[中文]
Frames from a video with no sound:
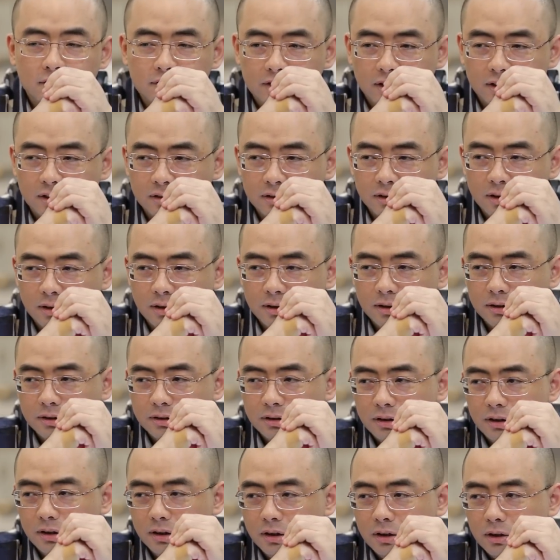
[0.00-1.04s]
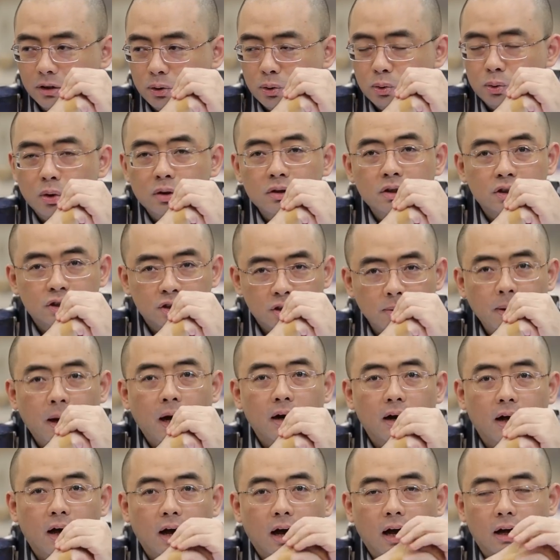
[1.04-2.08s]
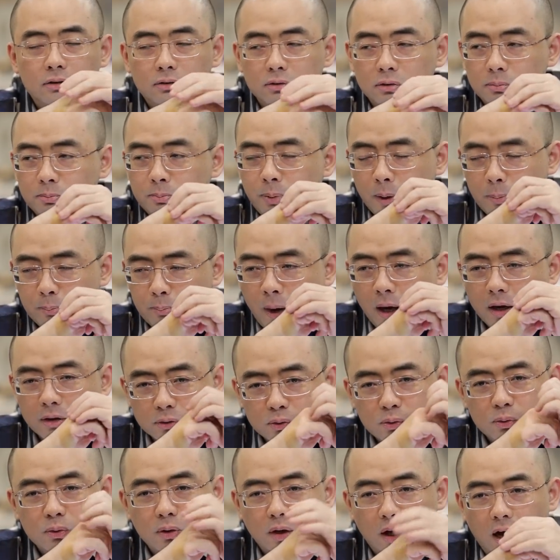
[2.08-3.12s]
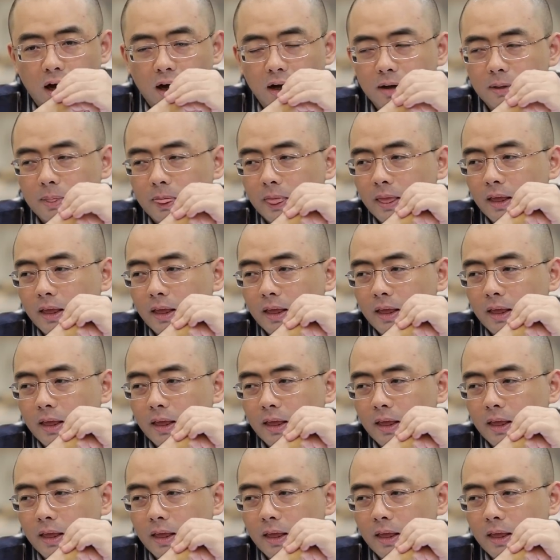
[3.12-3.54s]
这个据说是吃胖了啊，就是胖胖剧啊。